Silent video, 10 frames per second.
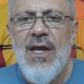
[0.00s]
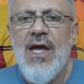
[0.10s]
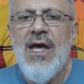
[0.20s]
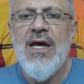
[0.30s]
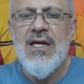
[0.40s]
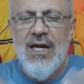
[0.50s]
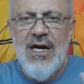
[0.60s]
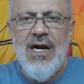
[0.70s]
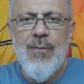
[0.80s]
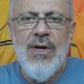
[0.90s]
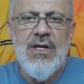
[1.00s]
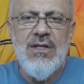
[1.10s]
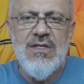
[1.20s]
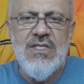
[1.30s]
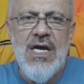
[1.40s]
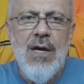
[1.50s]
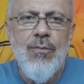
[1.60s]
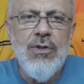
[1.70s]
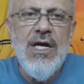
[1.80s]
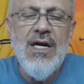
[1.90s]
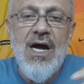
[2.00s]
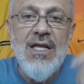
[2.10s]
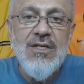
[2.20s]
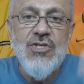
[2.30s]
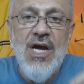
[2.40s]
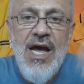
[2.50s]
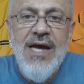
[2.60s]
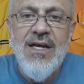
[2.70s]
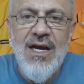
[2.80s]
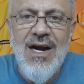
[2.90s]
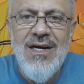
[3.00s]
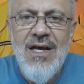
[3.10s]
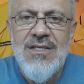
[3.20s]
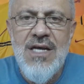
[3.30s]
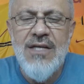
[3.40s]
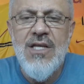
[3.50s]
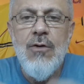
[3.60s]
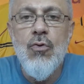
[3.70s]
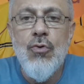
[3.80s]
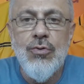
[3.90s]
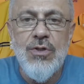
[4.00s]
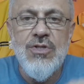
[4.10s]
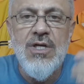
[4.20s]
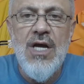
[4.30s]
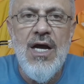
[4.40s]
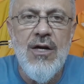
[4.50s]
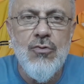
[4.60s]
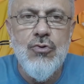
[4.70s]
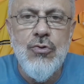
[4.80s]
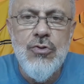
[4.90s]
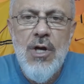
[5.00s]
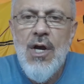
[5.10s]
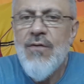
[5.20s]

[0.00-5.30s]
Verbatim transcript: eğer karara bakılırsa bunların alacağı her karar zaten hukuk dışı, kanunsuz.